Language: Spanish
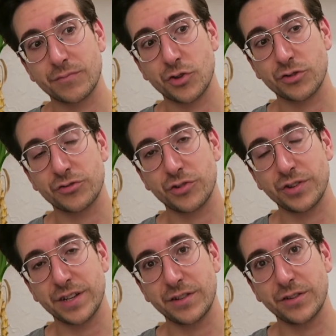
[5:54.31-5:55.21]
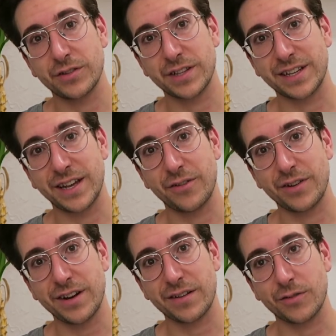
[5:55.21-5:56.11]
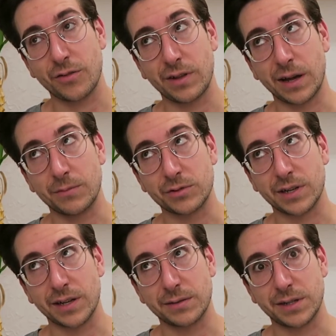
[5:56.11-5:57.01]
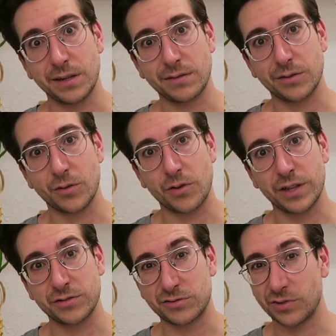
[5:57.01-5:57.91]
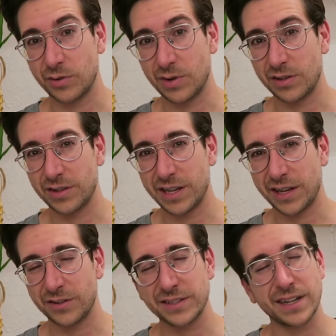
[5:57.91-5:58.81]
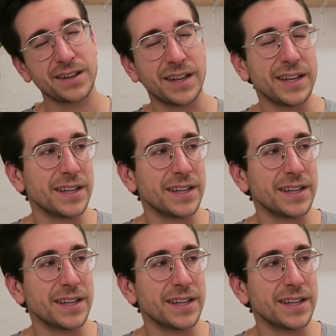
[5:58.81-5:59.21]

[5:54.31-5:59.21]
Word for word: yo estoy yendo donde quiero ir, o digamos que sí, o de hecho estoy igual donde ya quiero estar.